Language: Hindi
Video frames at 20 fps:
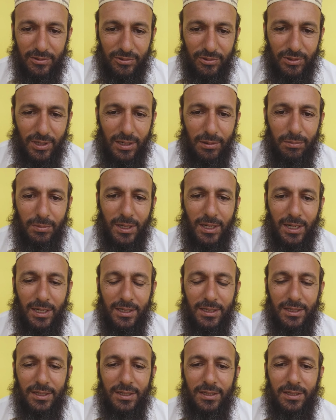तो हम
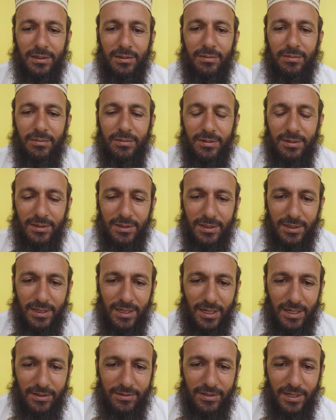आगे
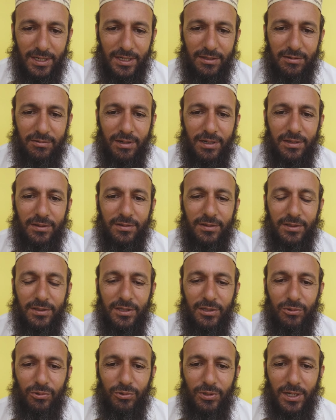आसानी वाली
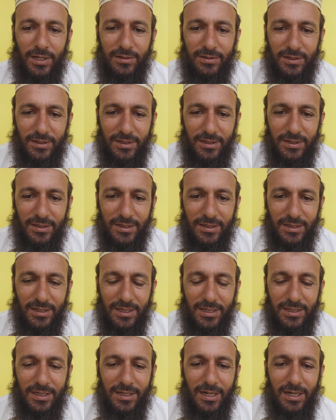ज़िंदगी गुजार सकेंगे
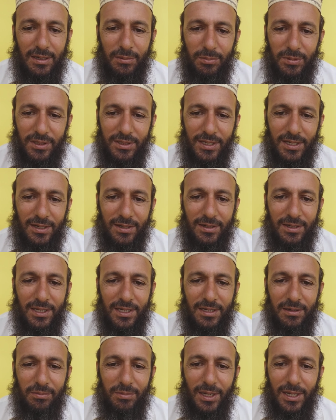अगर हम इधर
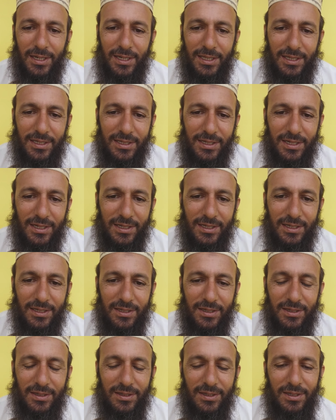नेक अमाल नहीं
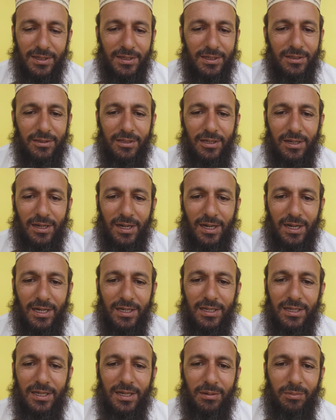करेंगे तो आगे